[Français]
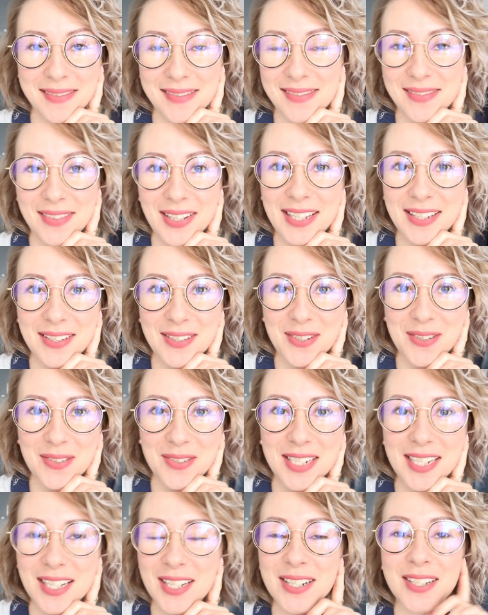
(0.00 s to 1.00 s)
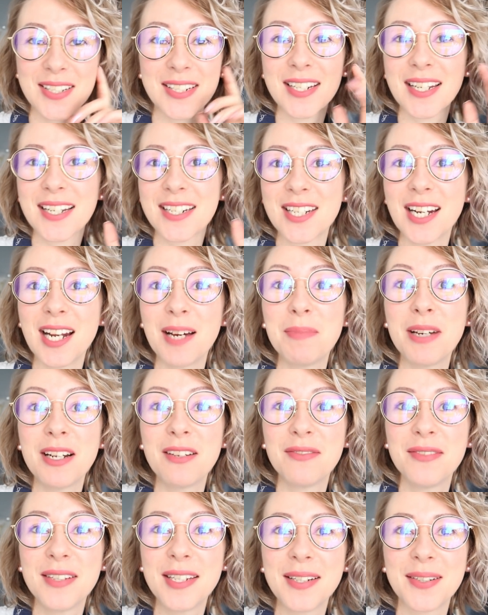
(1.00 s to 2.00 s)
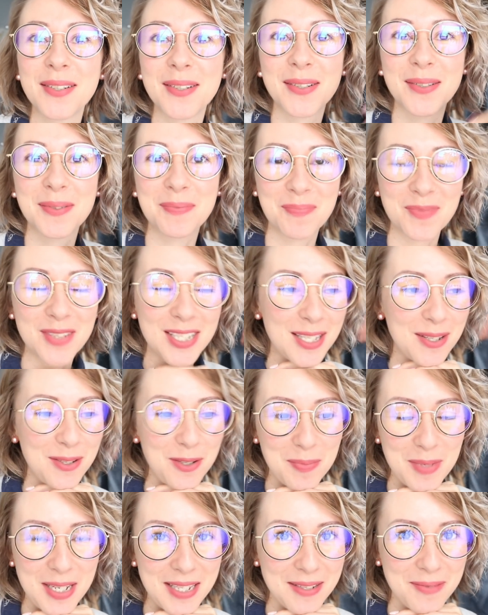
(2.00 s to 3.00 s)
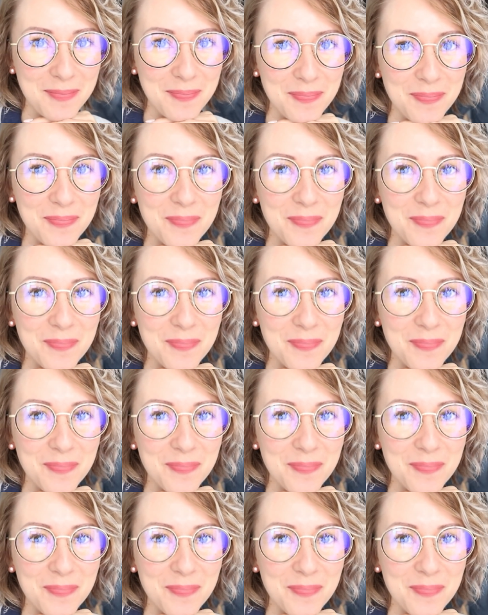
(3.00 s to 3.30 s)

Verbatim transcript: Vous voyez ce que je veux dire J'ai la belle vie cette semaine. Ouais.